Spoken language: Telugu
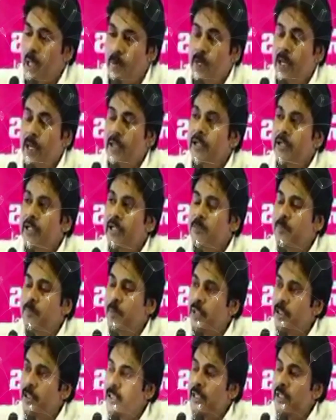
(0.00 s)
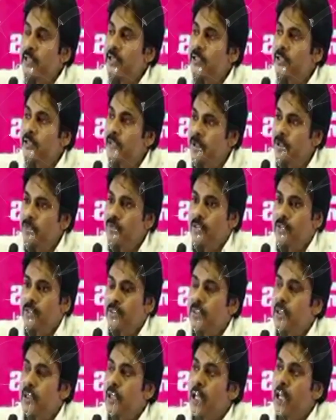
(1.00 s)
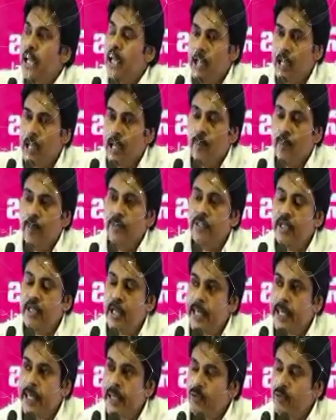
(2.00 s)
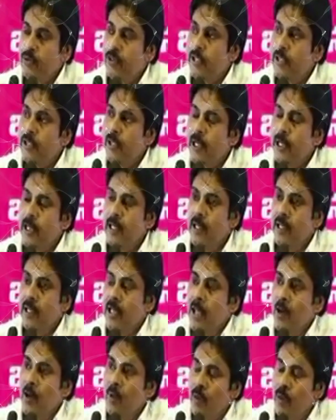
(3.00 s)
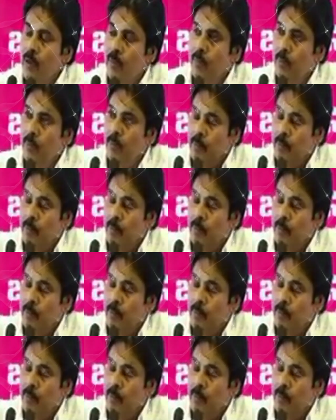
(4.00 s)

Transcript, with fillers: ఐఎమ్ నాట్ అన్ ఎక్స్పర్ట్ అన్ ఎనీ ఆఫ్ దిస్ కాకపోతే నాకేముందంటే ఒక